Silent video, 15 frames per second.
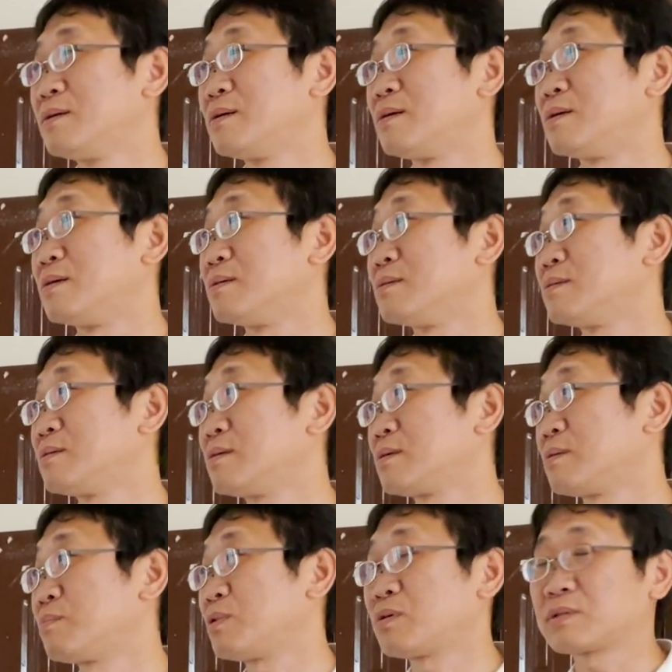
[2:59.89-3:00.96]
嗯，
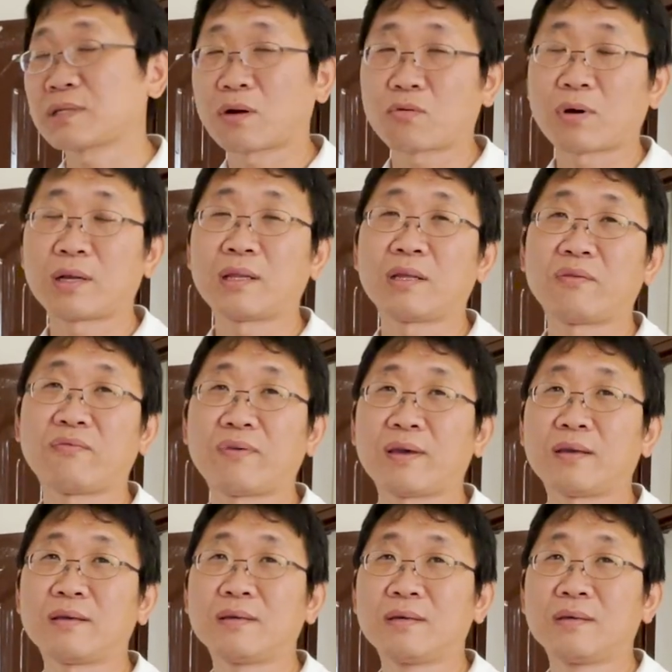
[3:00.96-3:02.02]
也不用缴管理
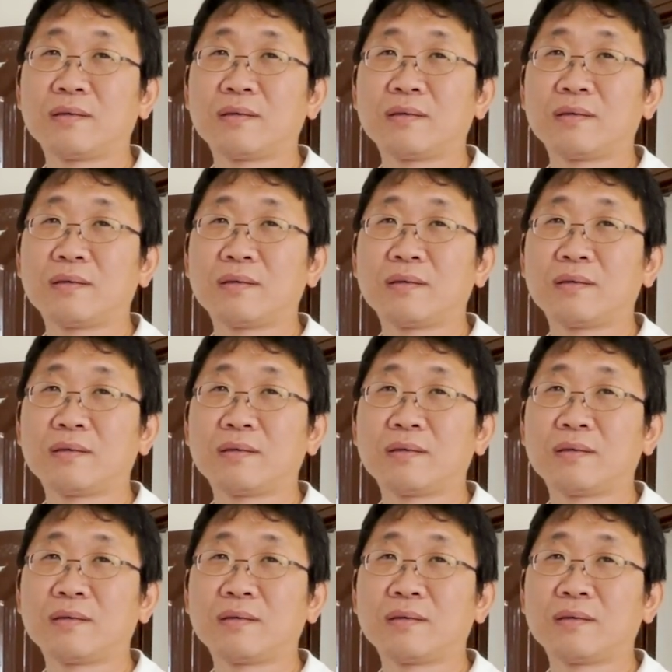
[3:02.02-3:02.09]
费。